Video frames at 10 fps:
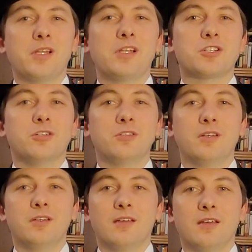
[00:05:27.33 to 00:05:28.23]
la
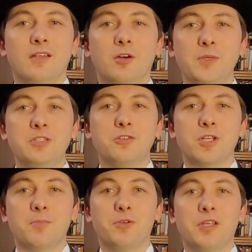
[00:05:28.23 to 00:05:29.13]
légende, un ambitieux
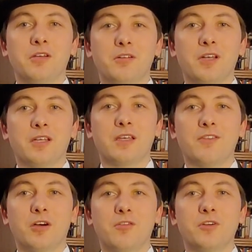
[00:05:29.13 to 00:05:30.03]
chapelier anglais
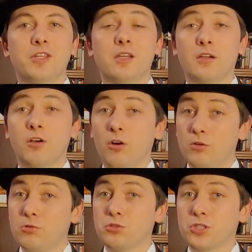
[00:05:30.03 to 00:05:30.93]
avait envoyé un grand
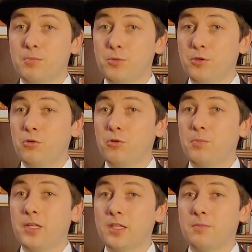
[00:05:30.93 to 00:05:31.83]
lot de chapeaux melons au
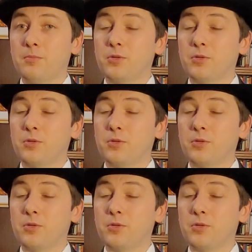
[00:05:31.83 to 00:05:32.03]
pays